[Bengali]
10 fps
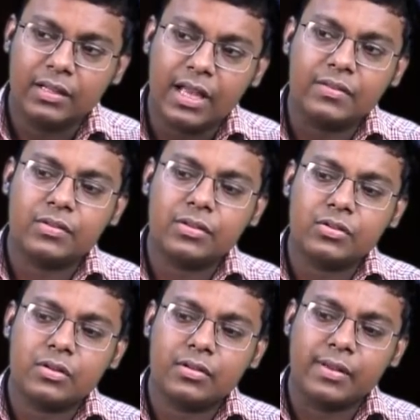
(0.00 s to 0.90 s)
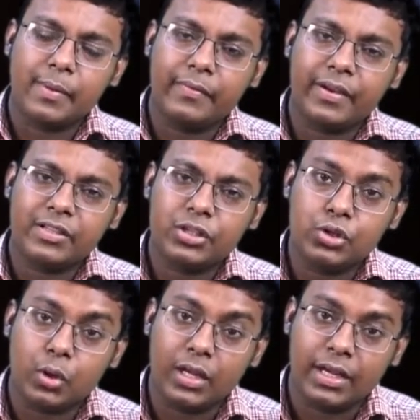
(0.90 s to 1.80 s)
লাস্ট সামার ভ্যাকেশন
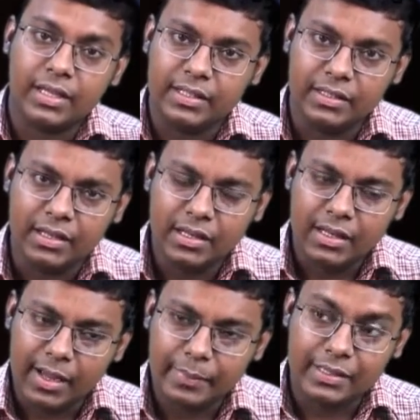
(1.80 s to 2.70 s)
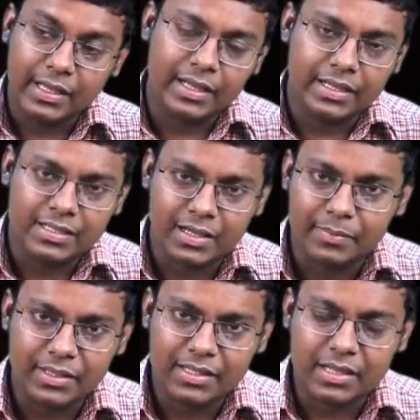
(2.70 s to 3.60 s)
চলাকালীন আমি দীঘা গিয়েছিলাম
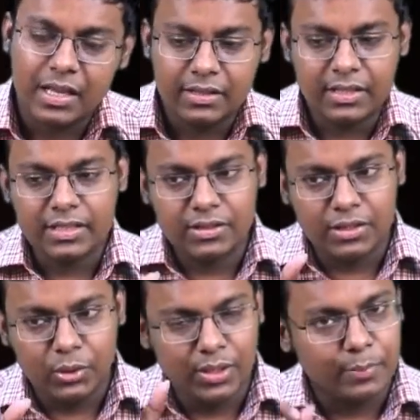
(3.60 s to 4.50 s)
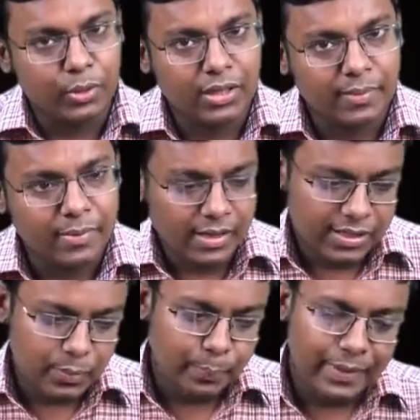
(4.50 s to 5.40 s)
ঠিক আছে তাহলে এই যে ডিউরিং বললাম
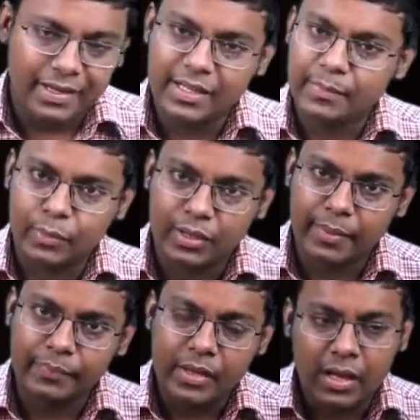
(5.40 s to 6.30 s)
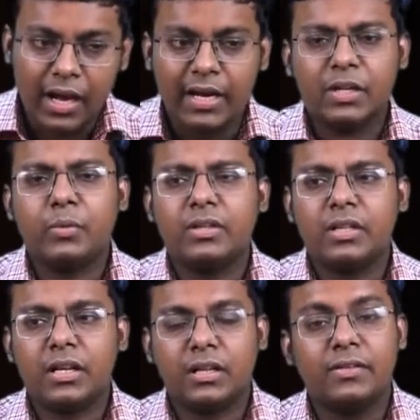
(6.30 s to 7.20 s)
এই যে পেন্ডিং বললাম আর একটা ওয়ার্ড
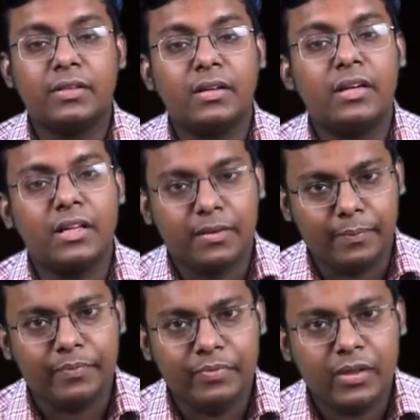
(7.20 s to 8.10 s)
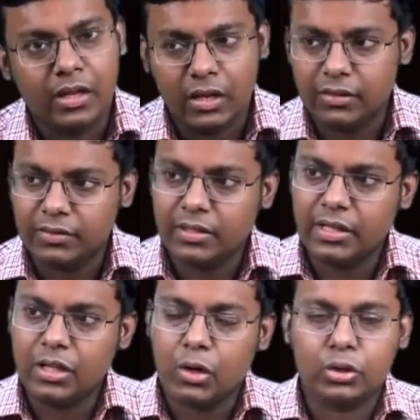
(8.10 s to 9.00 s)
আছে কনসার্নিং
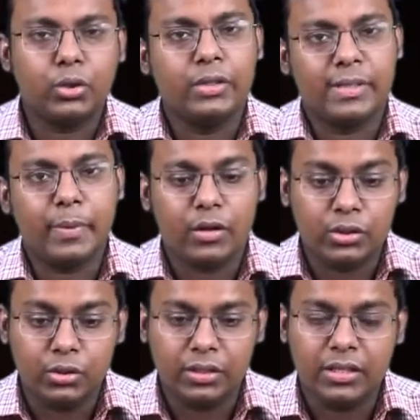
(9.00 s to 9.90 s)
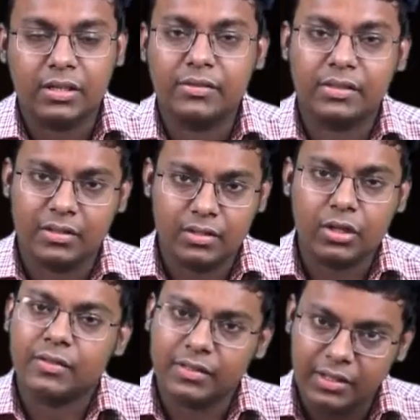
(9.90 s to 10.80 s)
কনসার্নিং অথরিটি বা অথরিটি কনসার্ন
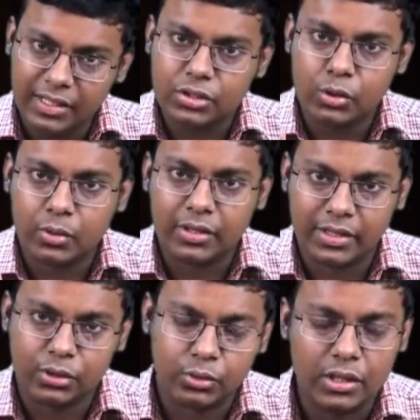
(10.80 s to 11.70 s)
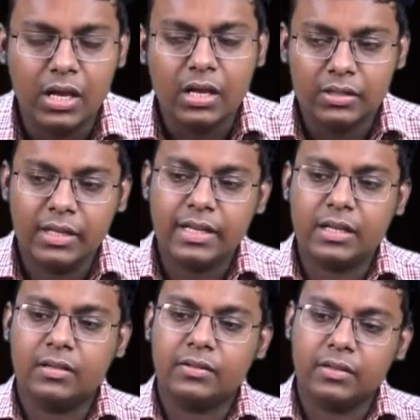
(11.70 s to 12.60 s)
কনসার্নিং যদি ওয়ার্ডটাকে ধরি তাহলে এই
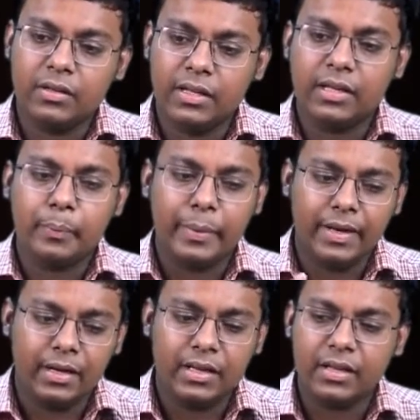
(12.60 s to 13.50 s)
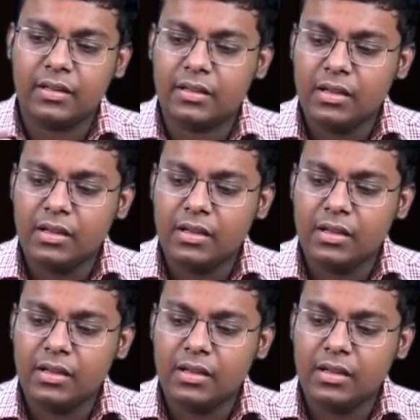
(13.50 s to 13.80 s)
কনসার্নিং পেন্ডিং